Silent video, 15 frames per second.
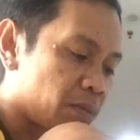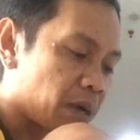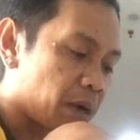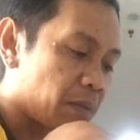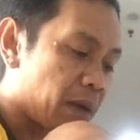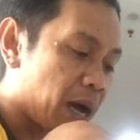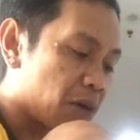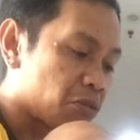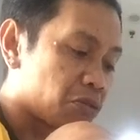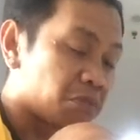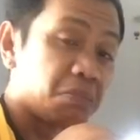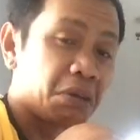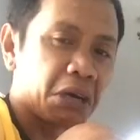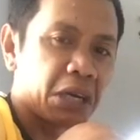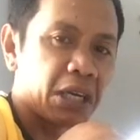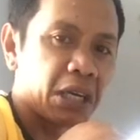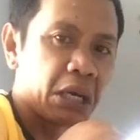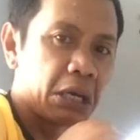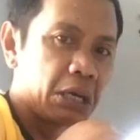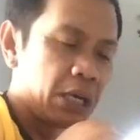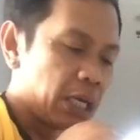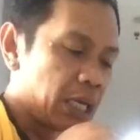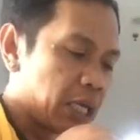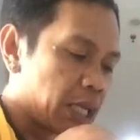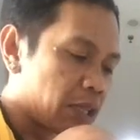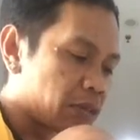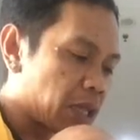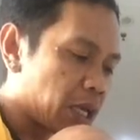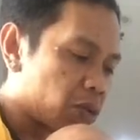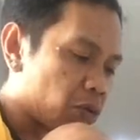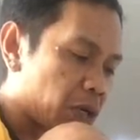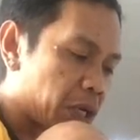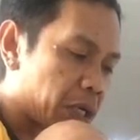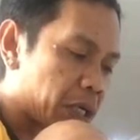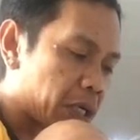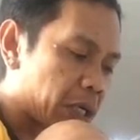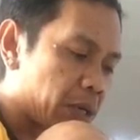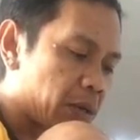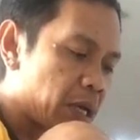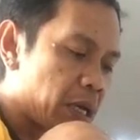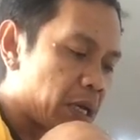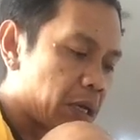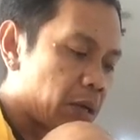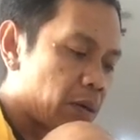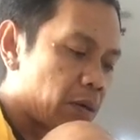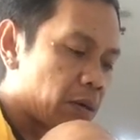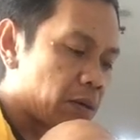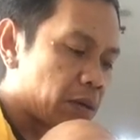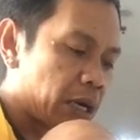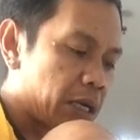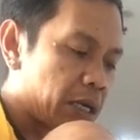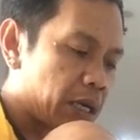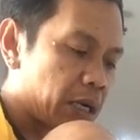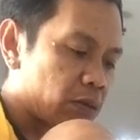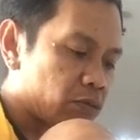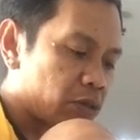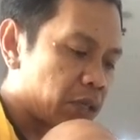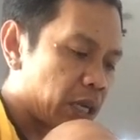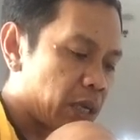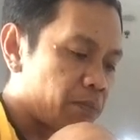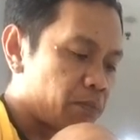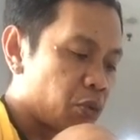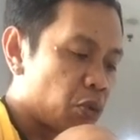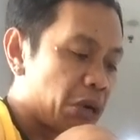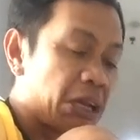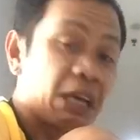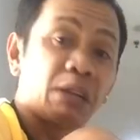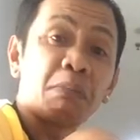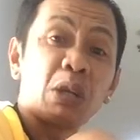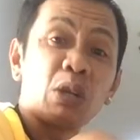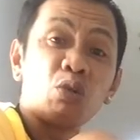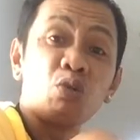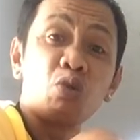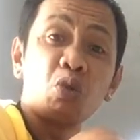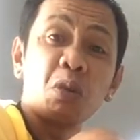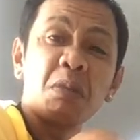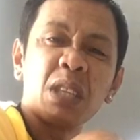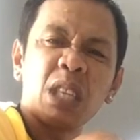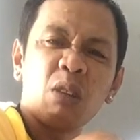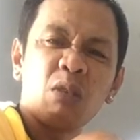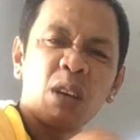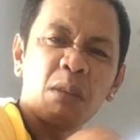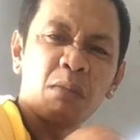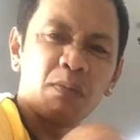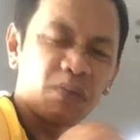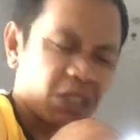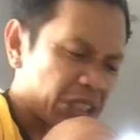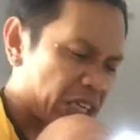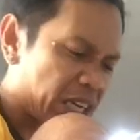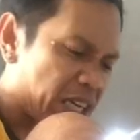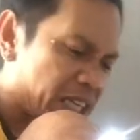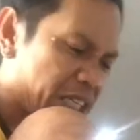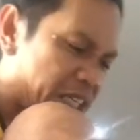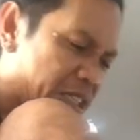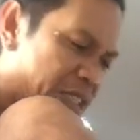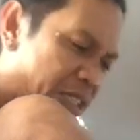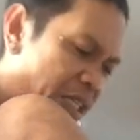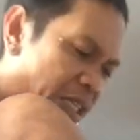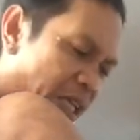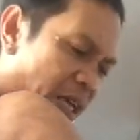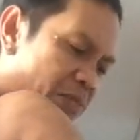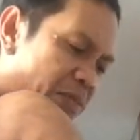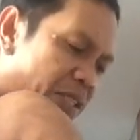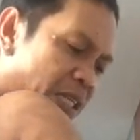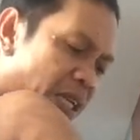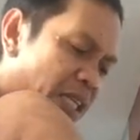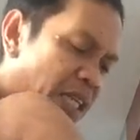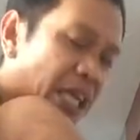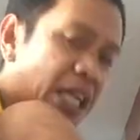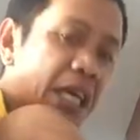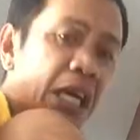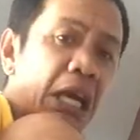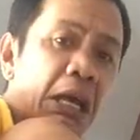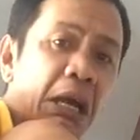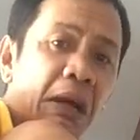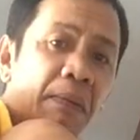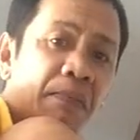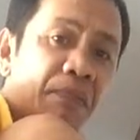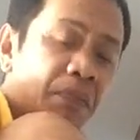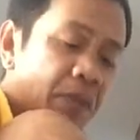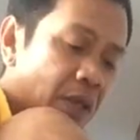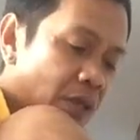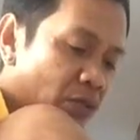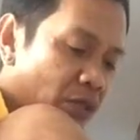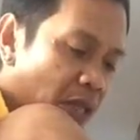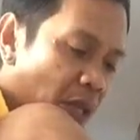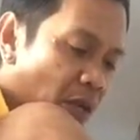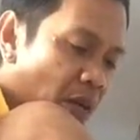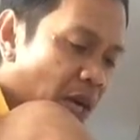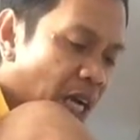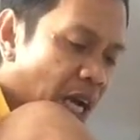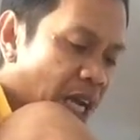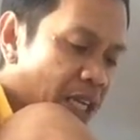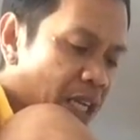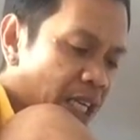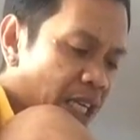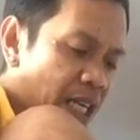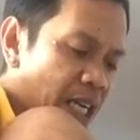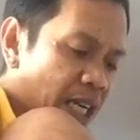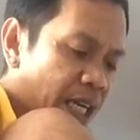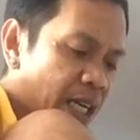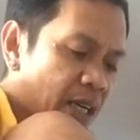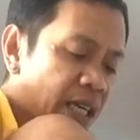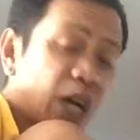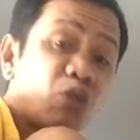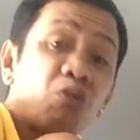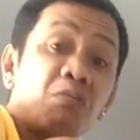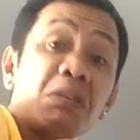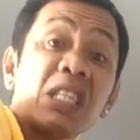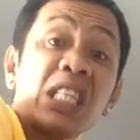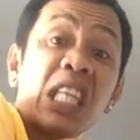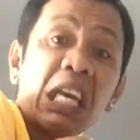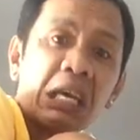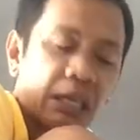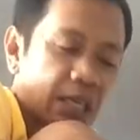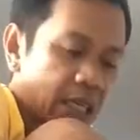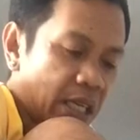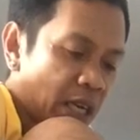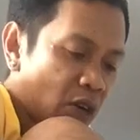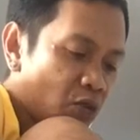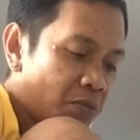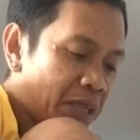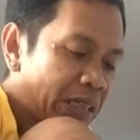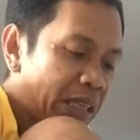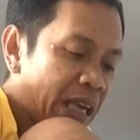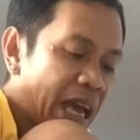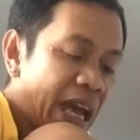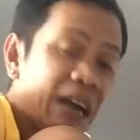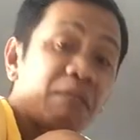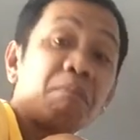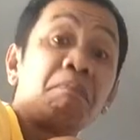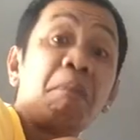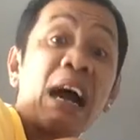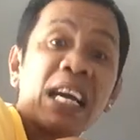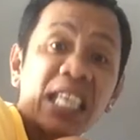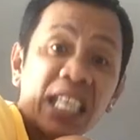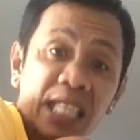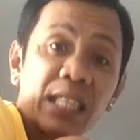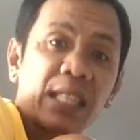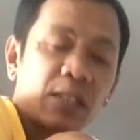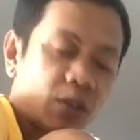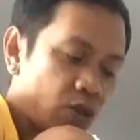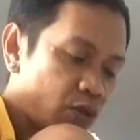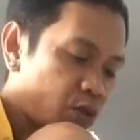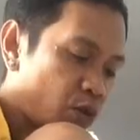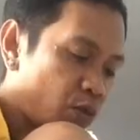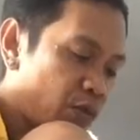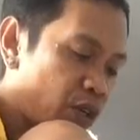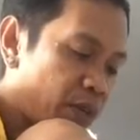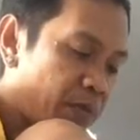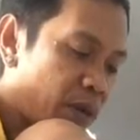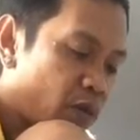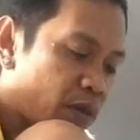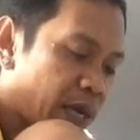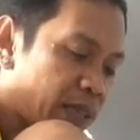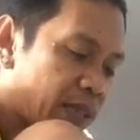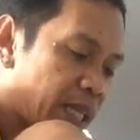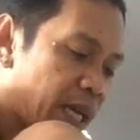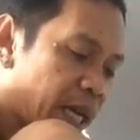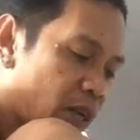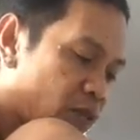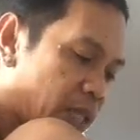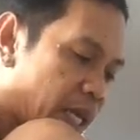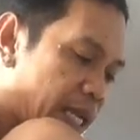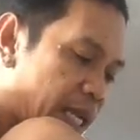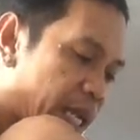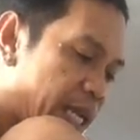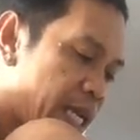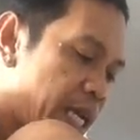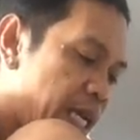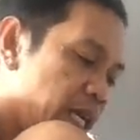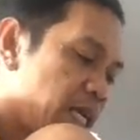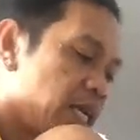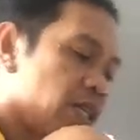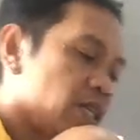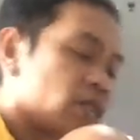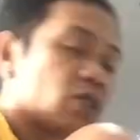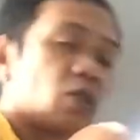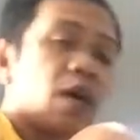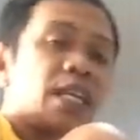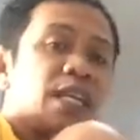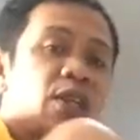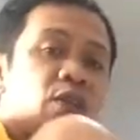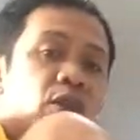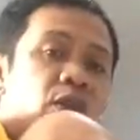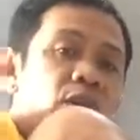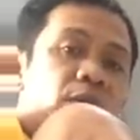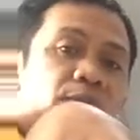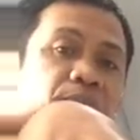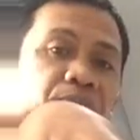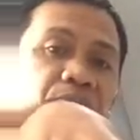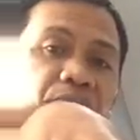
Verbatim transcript: sa mga maot ba kanang ang title na kanang unsa na ipuli ang paniudto bitaw nga nagsalila sa ibisiin kanang unsa tawag anak niya kanang nangumiti nangumiti ang pangit o sumunod manukad ta karon So ani no,